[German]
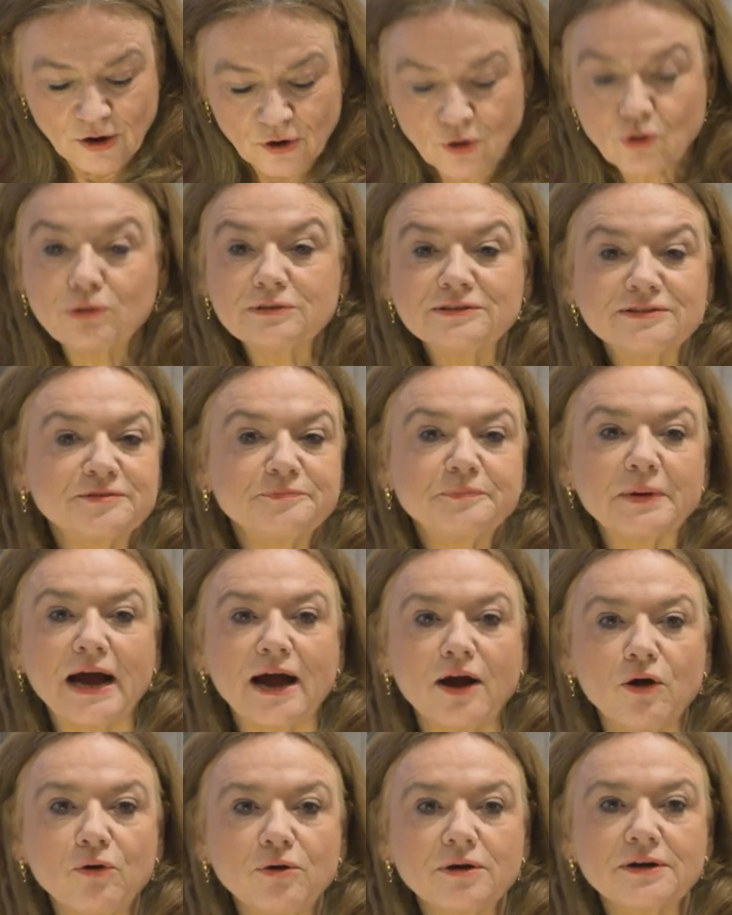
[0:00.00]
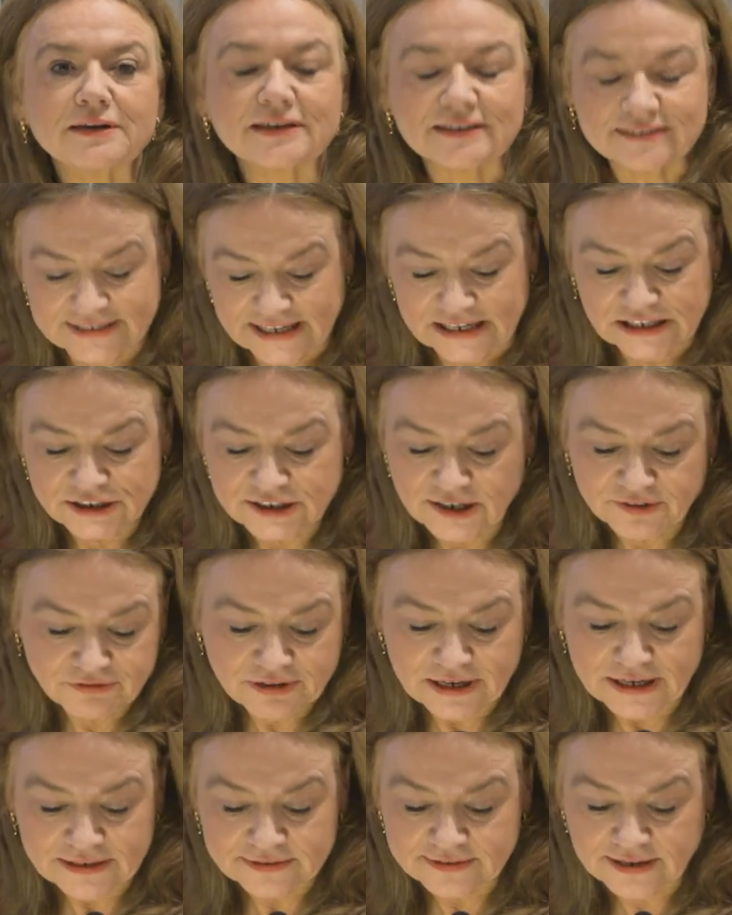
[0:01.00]
Kunst braucht
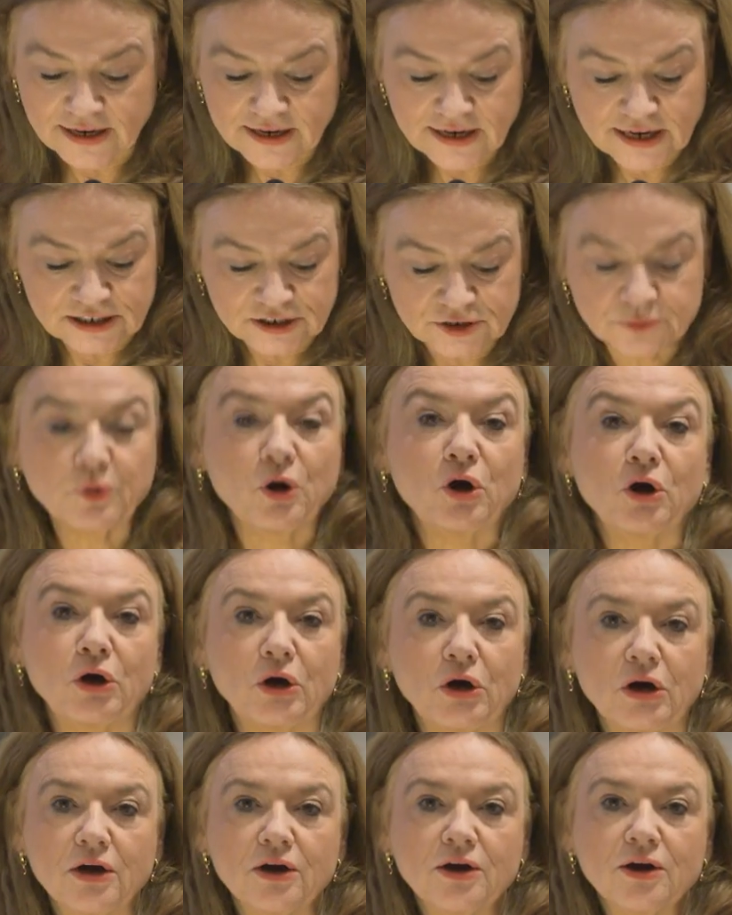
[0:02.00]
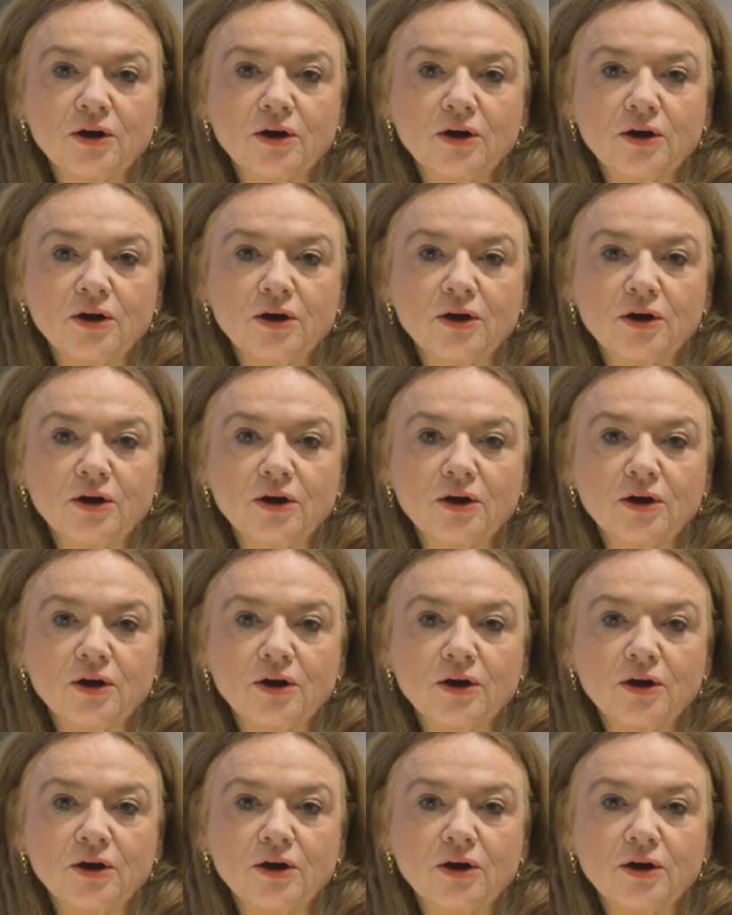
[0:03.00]
gesellschaftliches Engagement.